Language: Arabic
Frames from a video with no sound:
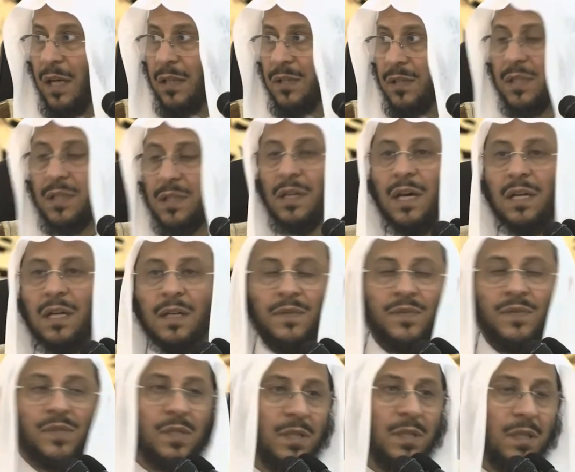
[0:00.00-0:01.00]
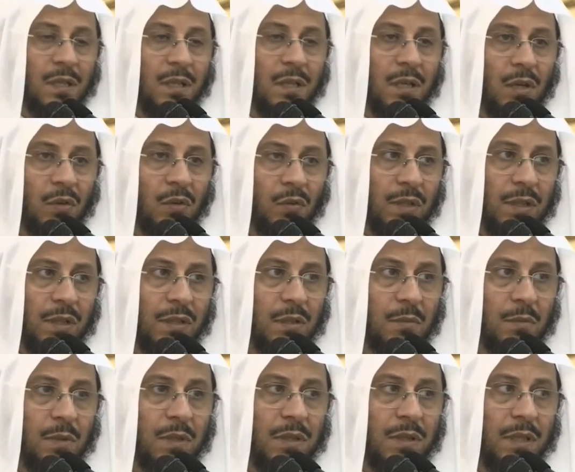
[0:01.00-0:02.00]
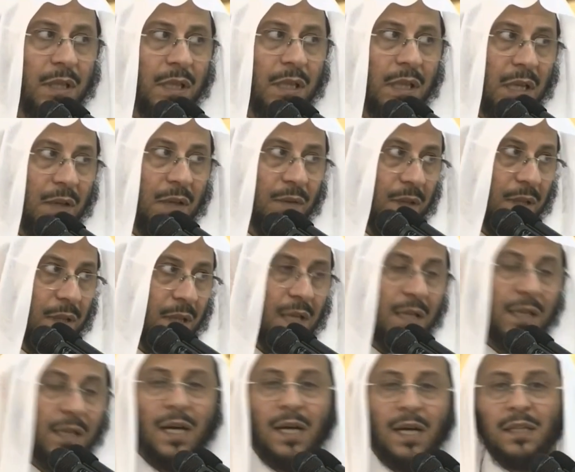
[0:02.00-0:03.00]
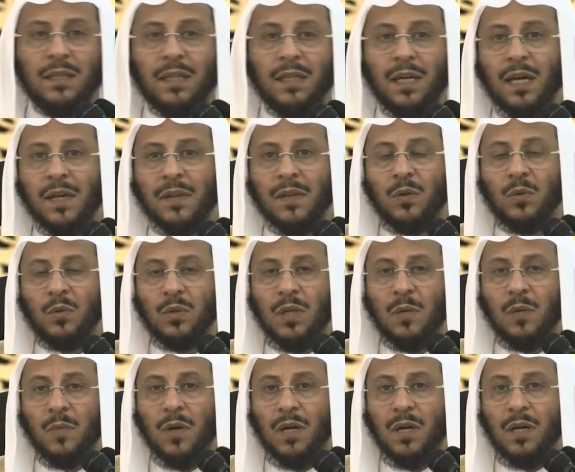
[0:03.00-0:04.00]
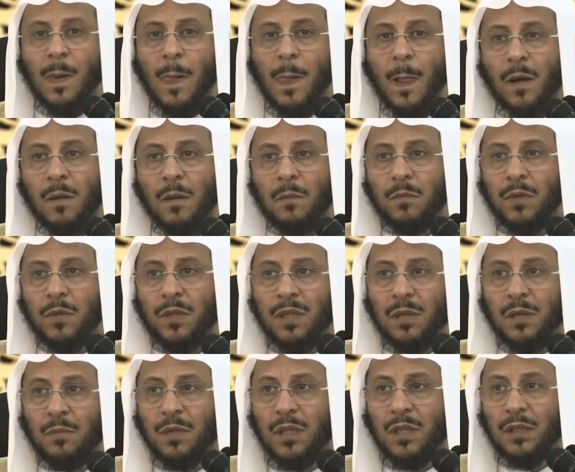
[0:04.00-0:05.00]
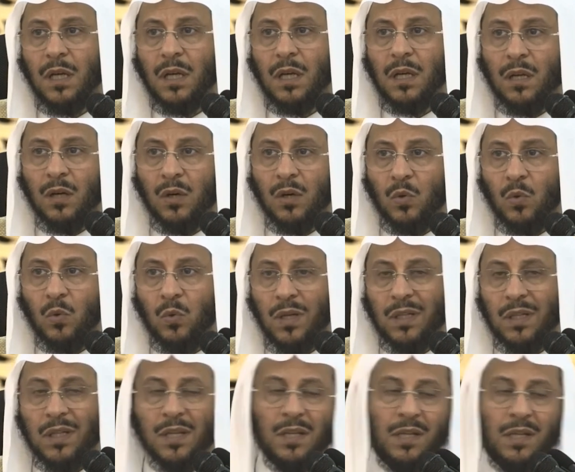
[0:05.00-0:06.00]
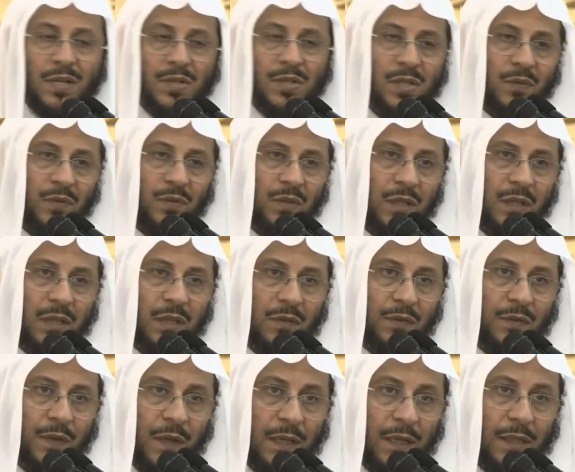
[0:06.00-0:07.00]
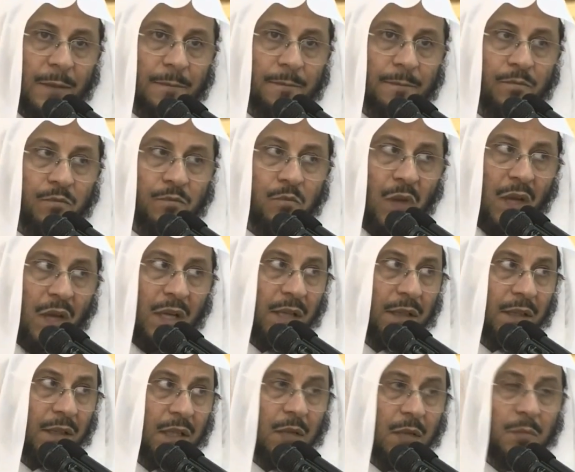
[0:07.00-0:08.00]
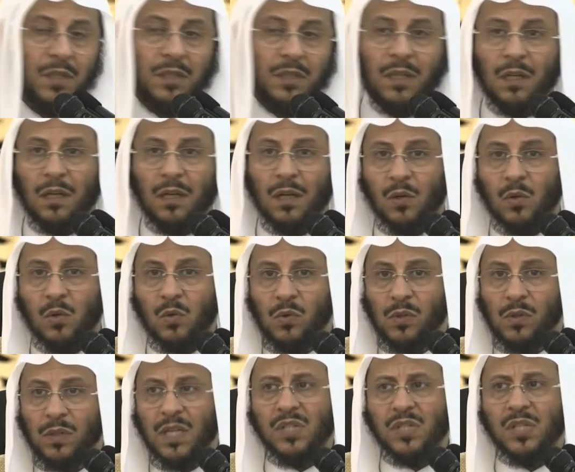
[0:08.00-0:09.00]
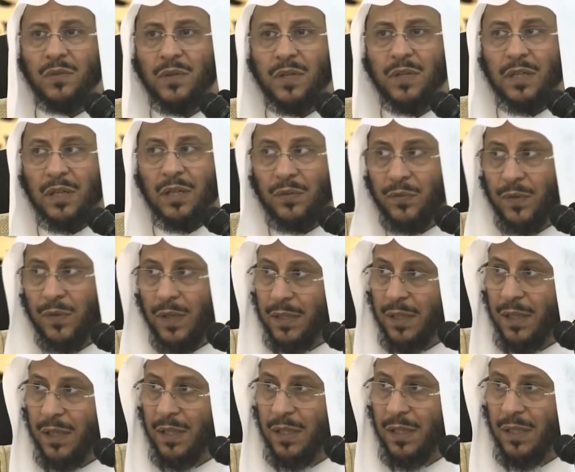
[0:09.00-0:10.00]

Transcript: صدق نفسه فيتبين خلاف ذلك عد هذا العلماء من يمين اللغو الذي ليس فيه كفارة لأن يمين اللغو ليس فيه كفارة